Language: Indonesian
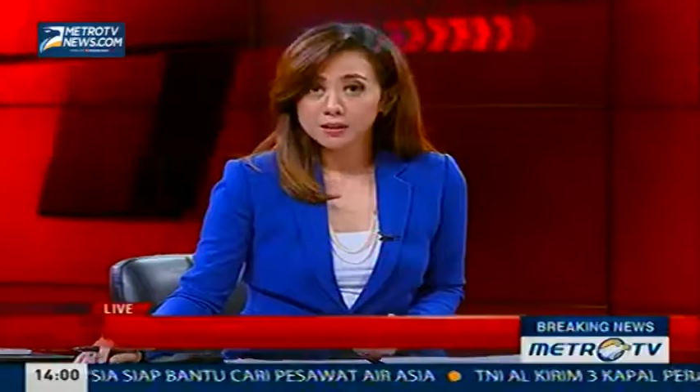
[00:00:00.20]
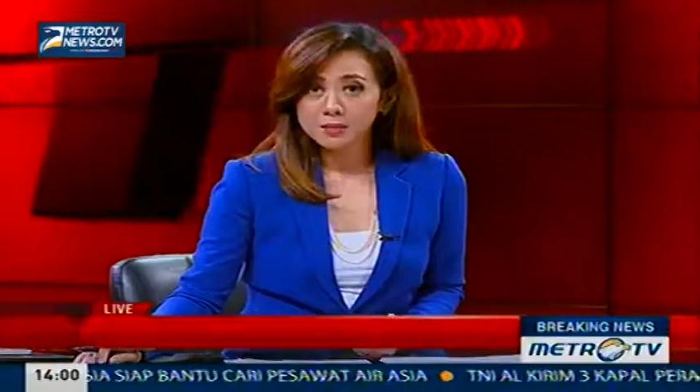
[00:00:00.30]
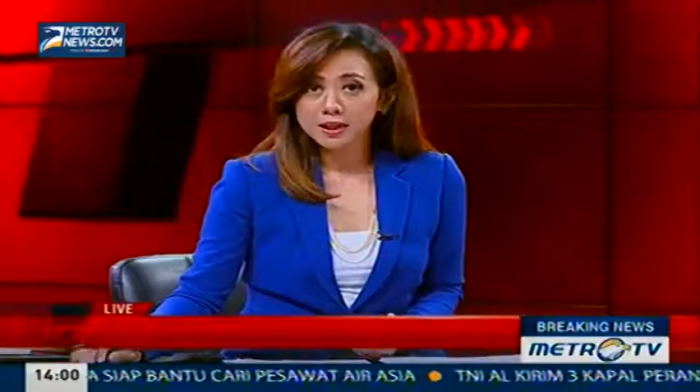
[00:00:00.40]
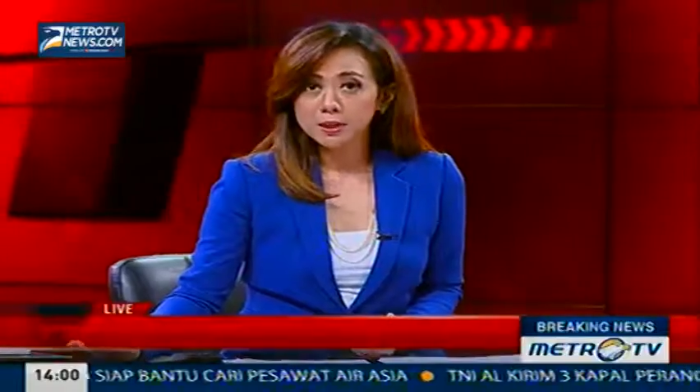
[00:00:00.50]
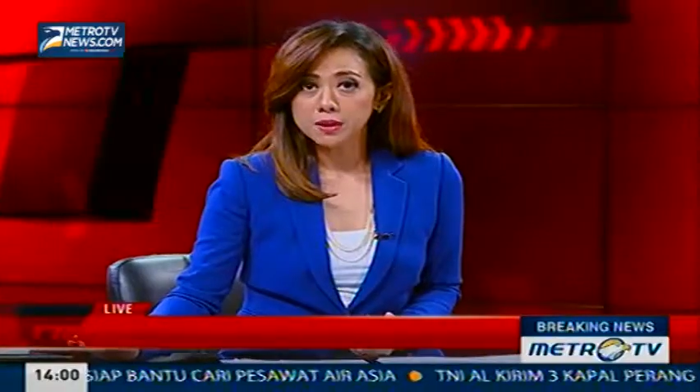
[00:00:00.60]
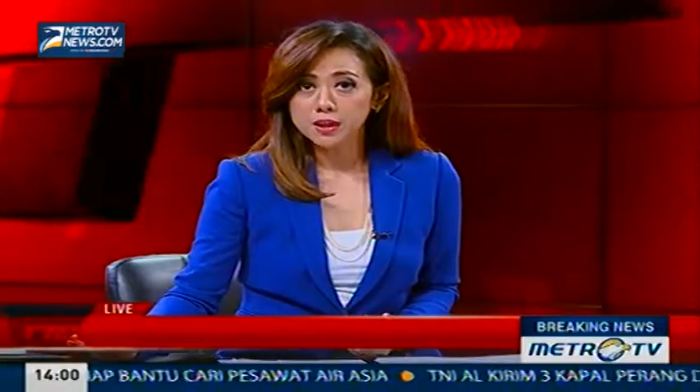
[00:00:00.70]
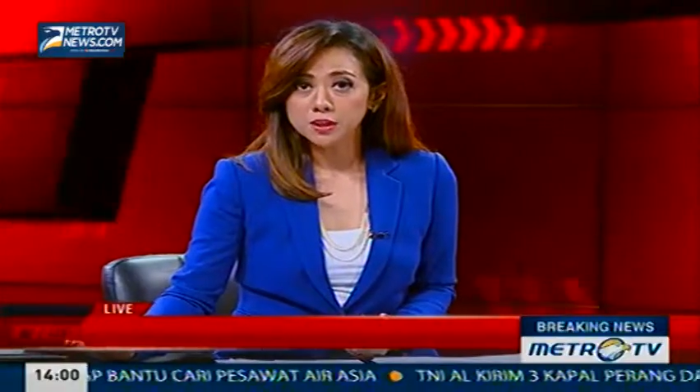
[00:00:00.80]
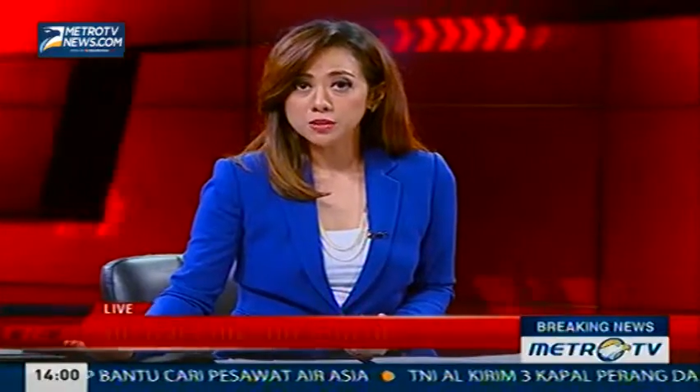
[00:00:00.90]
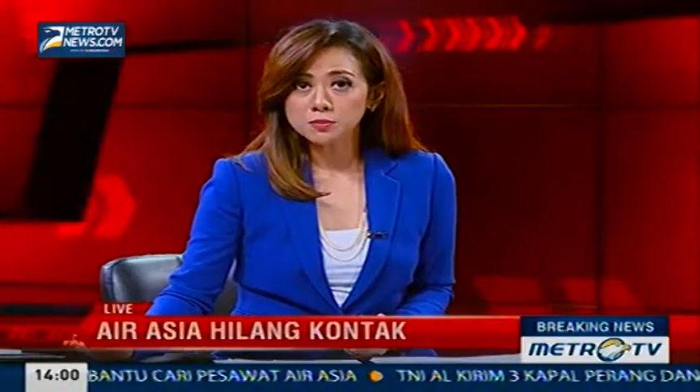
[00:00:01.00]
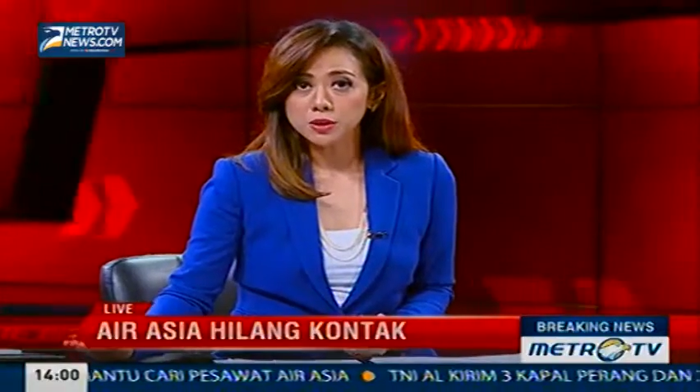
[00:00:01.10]
Kembali di
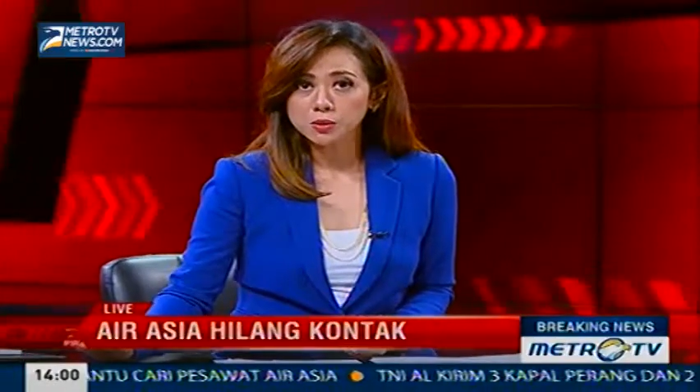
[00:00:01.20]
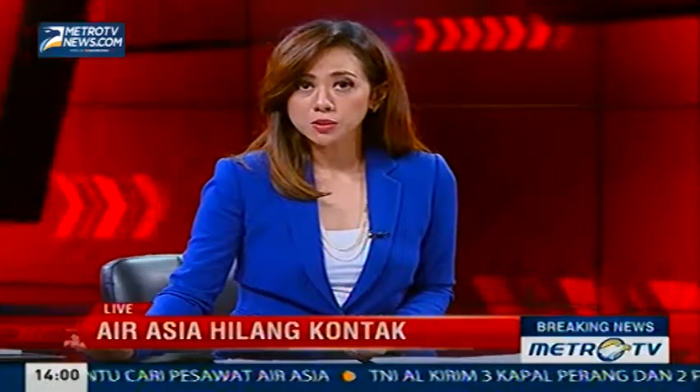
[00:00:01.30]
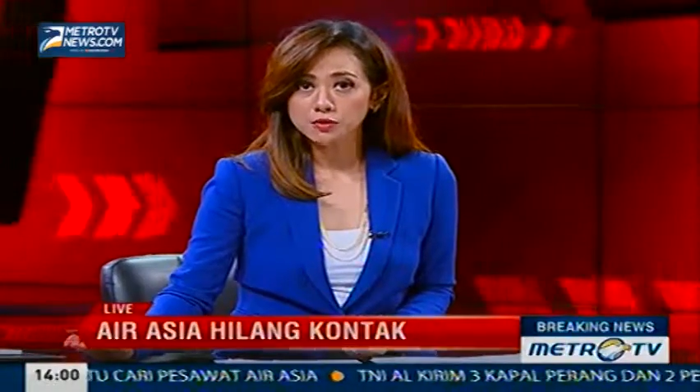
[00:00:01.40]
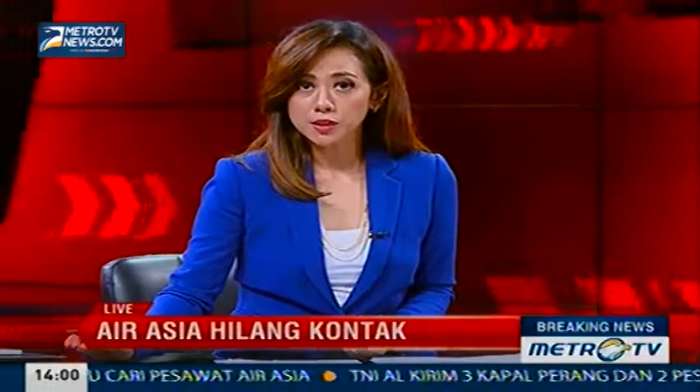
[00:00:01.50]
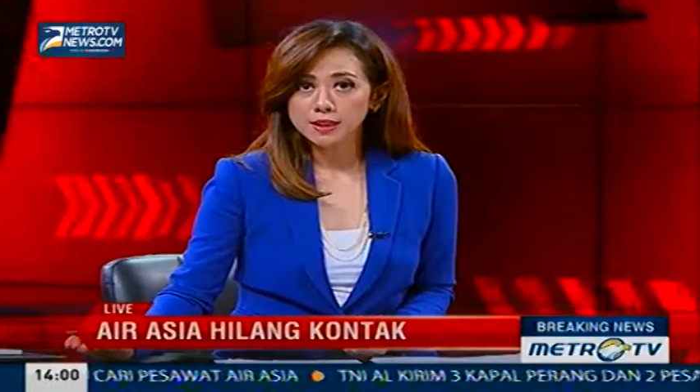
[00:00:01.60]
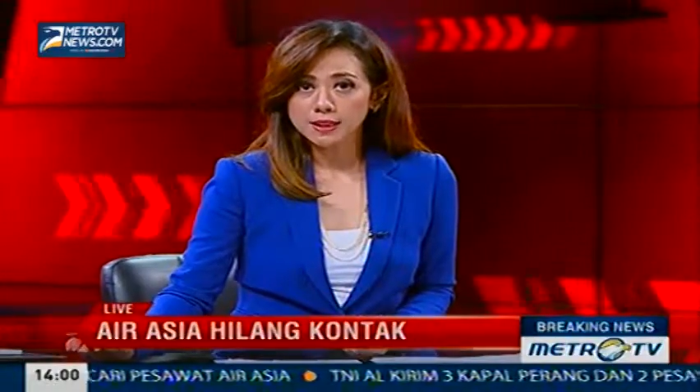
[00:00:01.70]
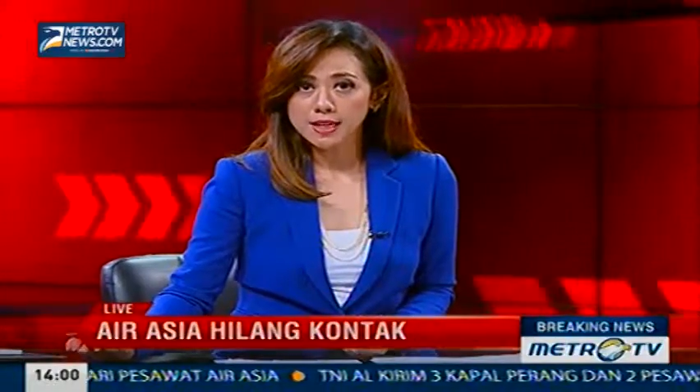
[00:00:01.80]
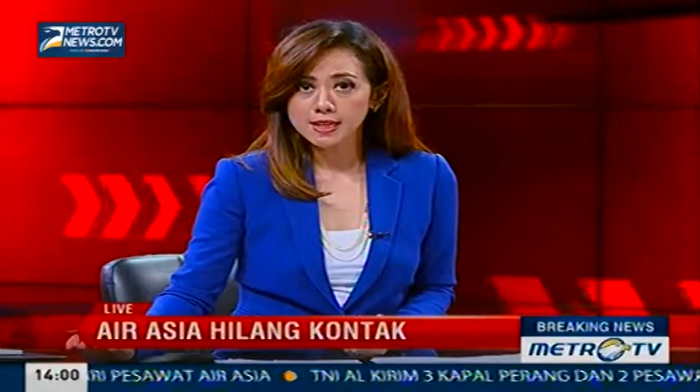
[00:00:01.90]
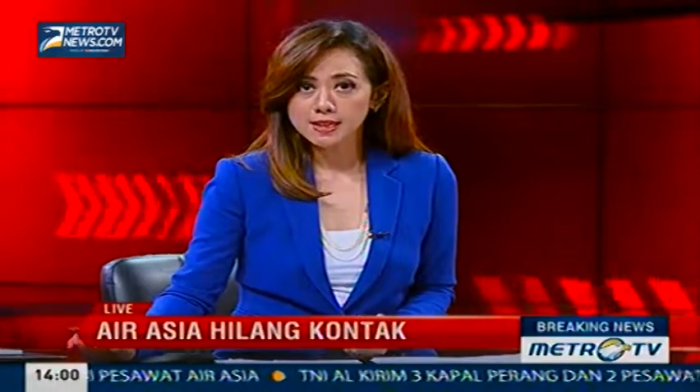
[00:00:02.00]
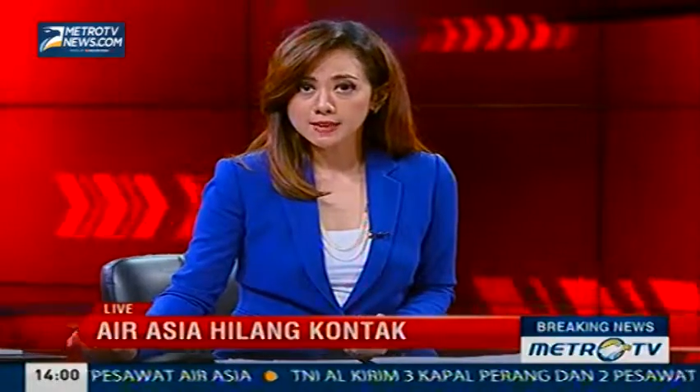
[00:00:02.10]
Breaking News Metro TV kita
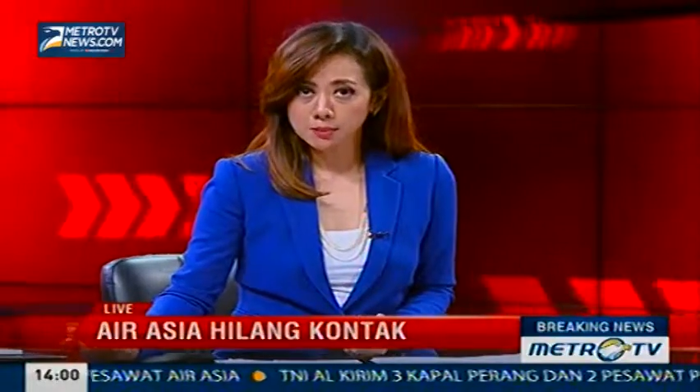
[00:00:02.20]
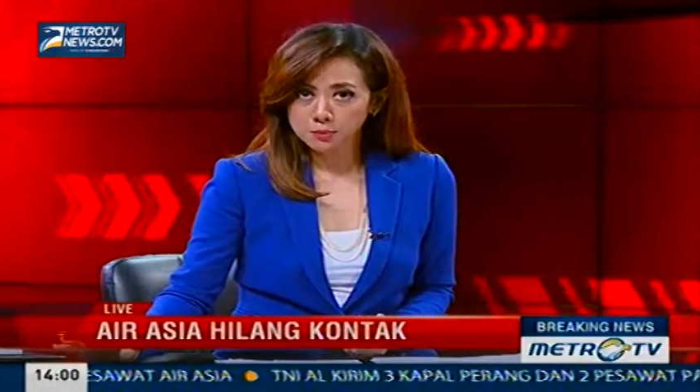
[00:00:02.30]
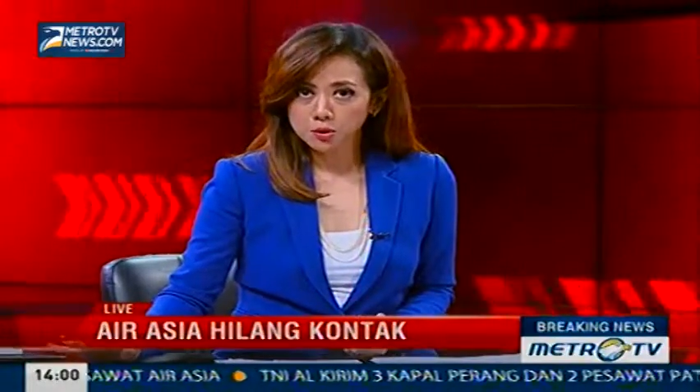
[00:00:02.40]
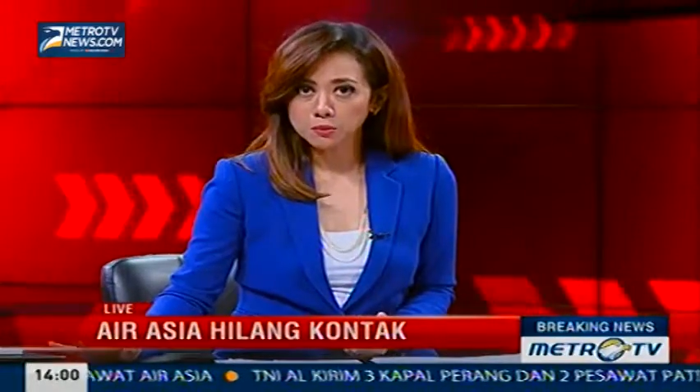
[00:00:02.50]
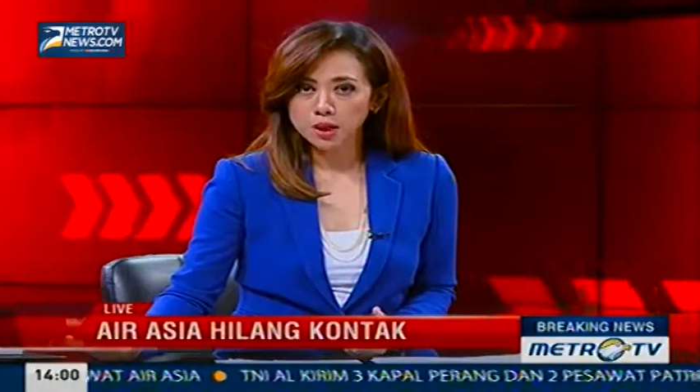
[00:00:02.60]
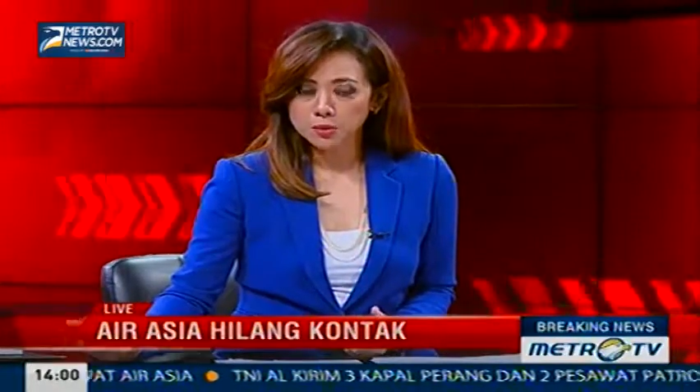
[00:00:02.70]
telah tersambung